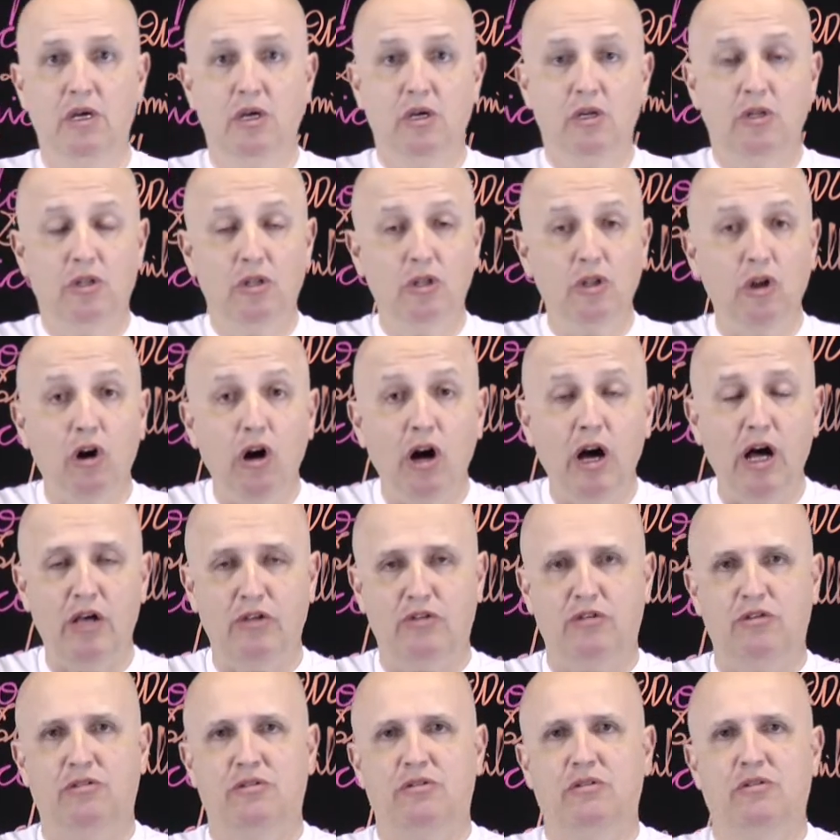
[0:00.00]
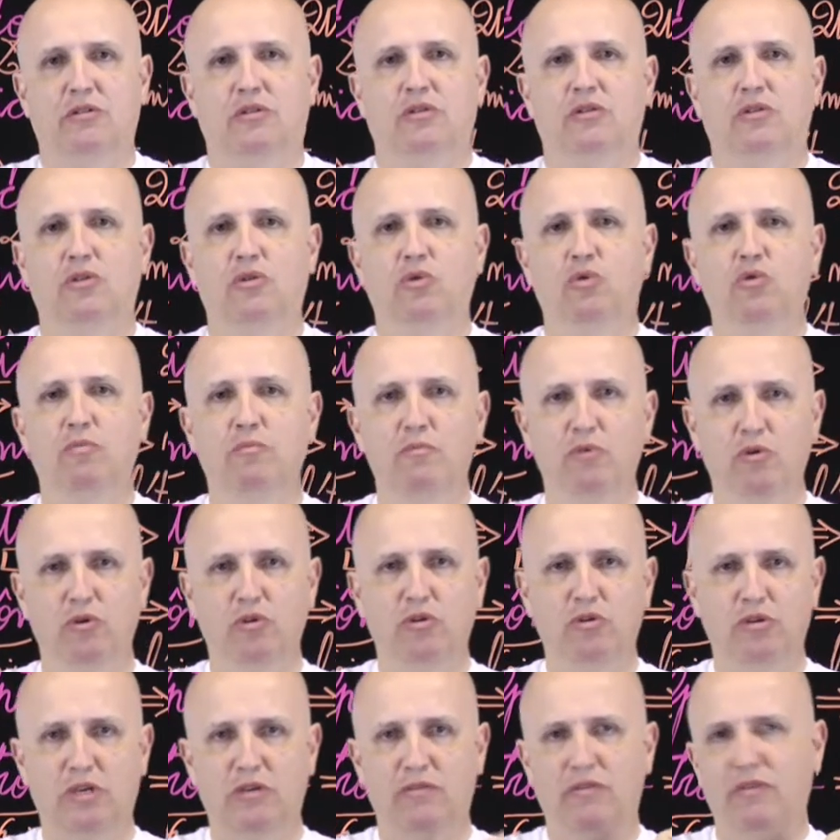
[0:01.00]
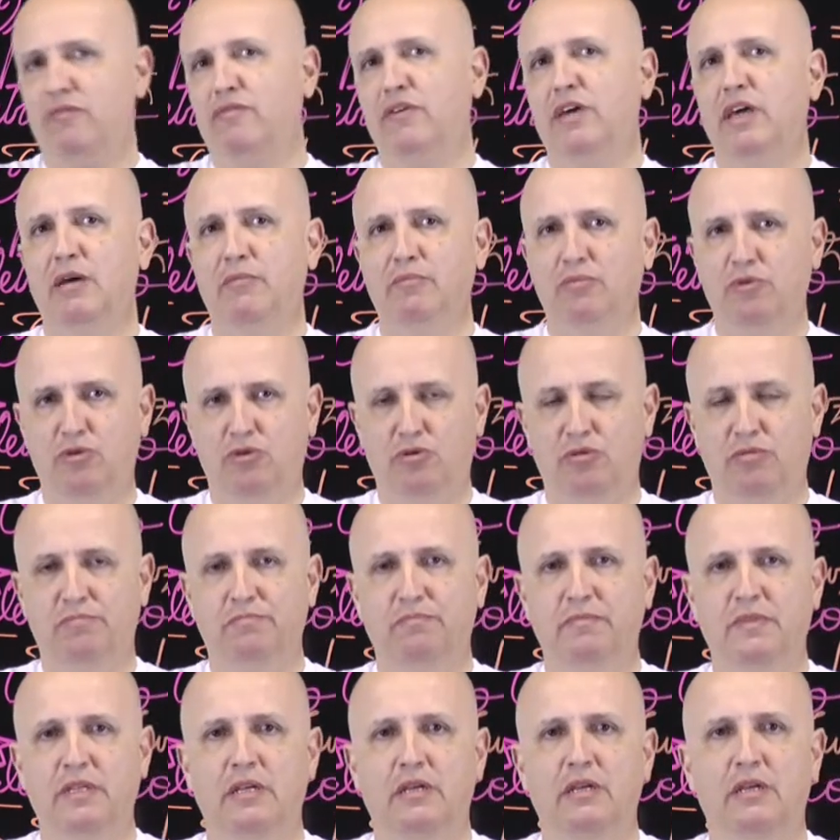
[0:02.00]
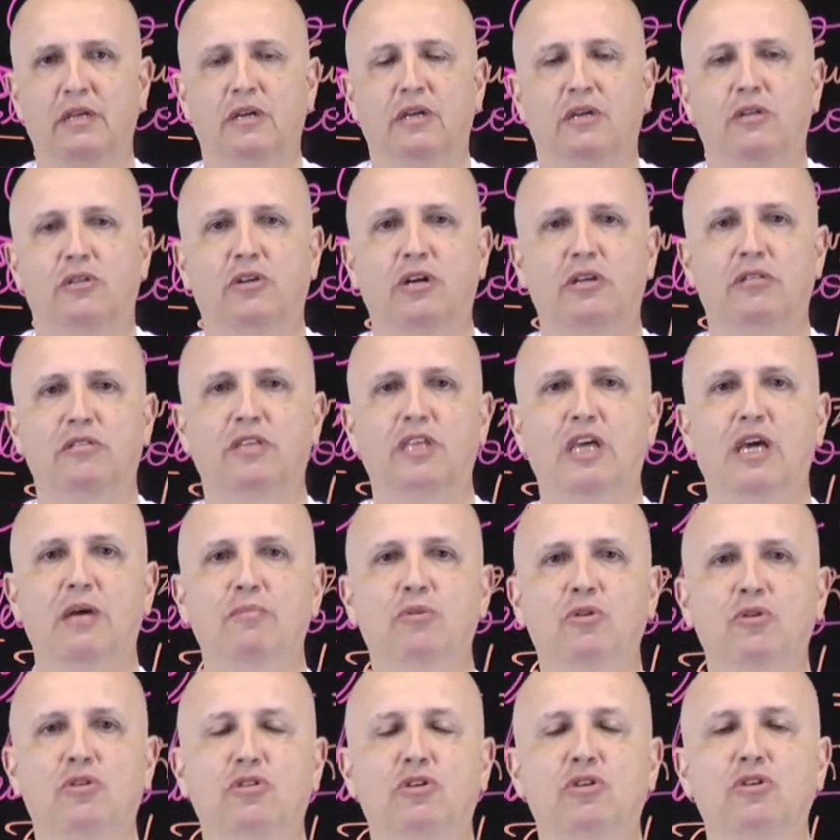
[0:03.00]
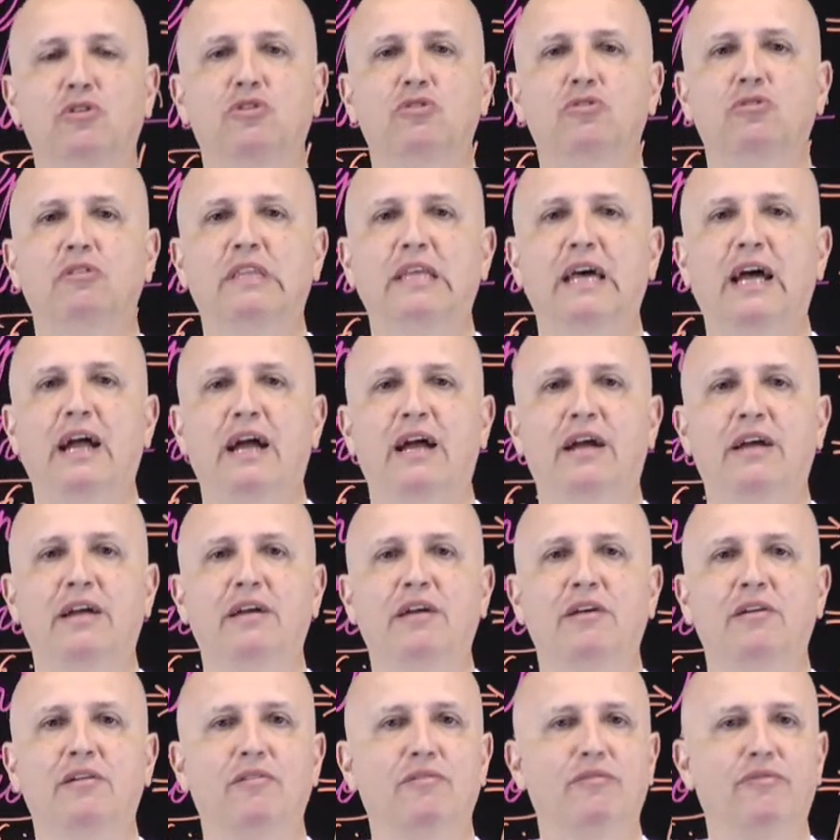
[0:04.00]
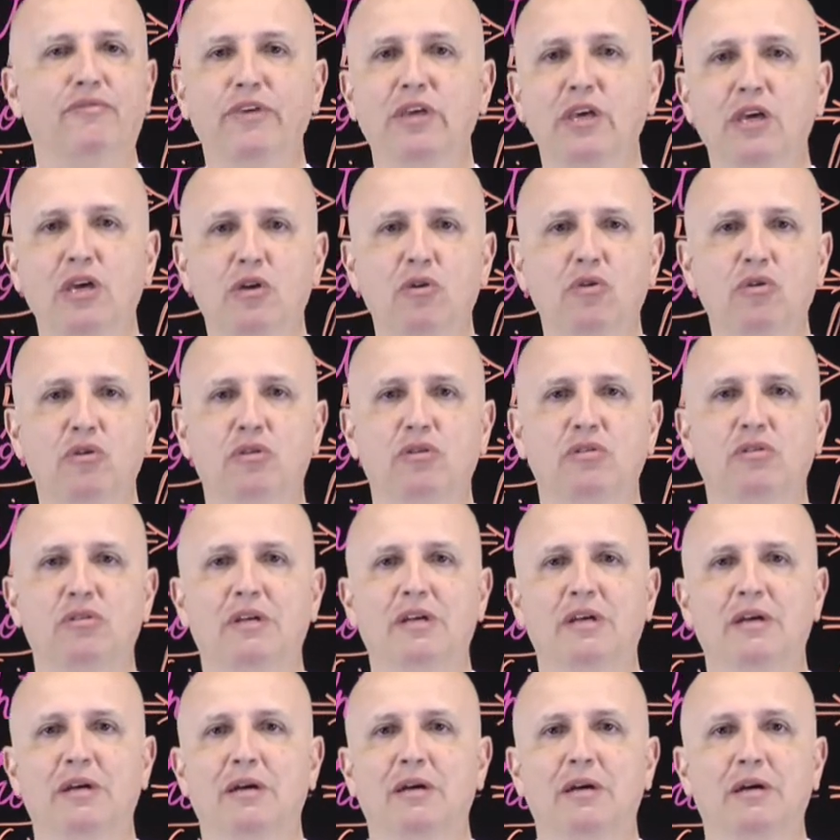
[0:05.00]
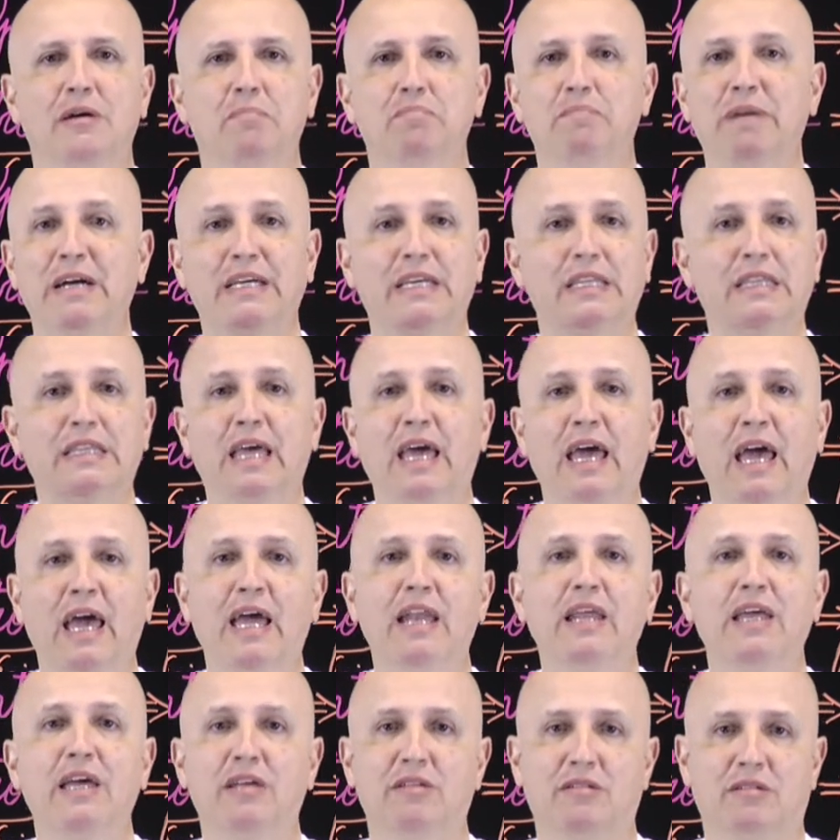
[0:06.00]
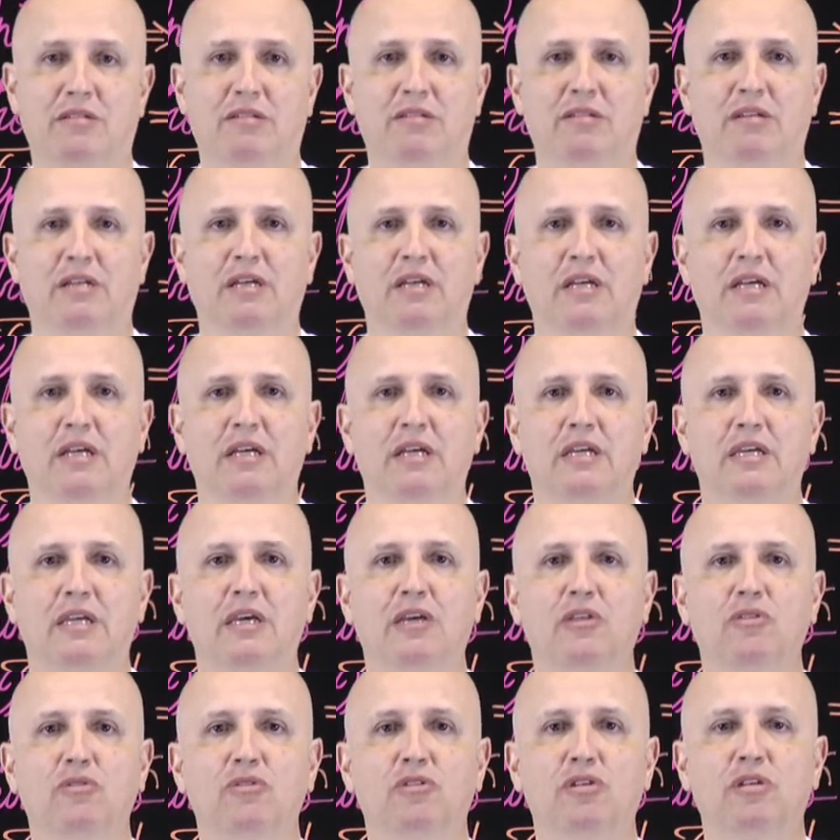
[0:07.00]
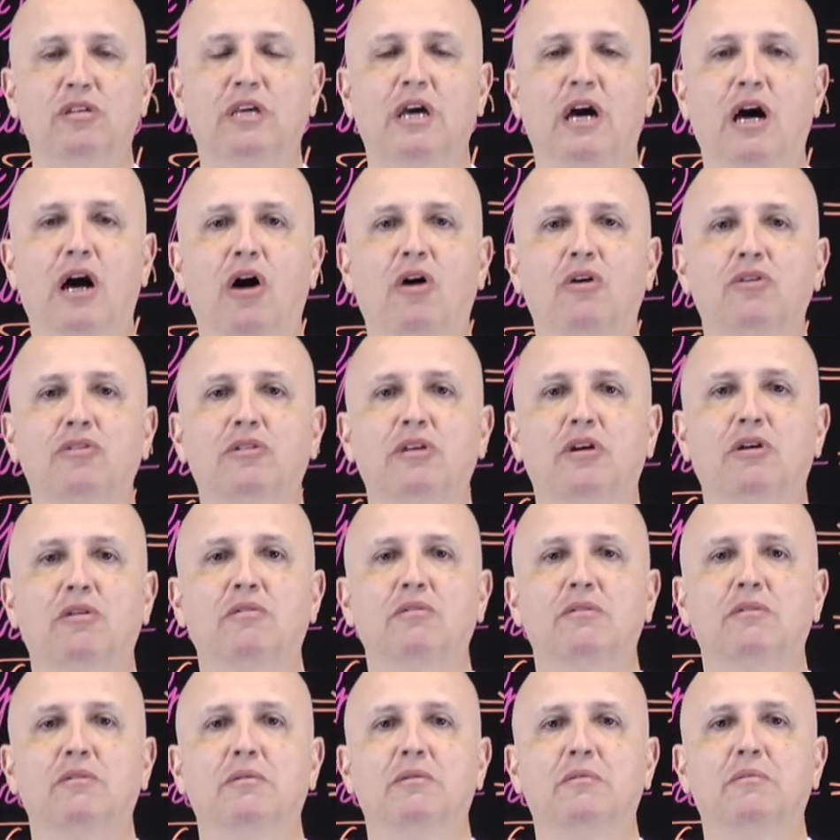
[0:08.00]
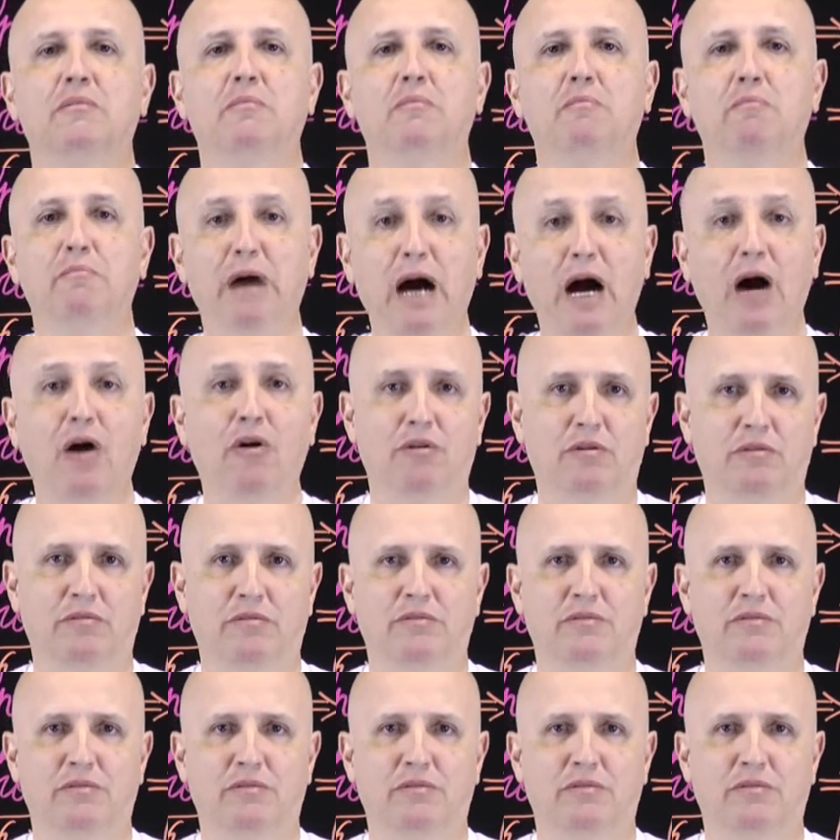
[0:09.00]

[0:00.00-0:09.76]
Nós, no mundo que vivemos, nós temos que estudar vírus, bactérias que nos causam mal.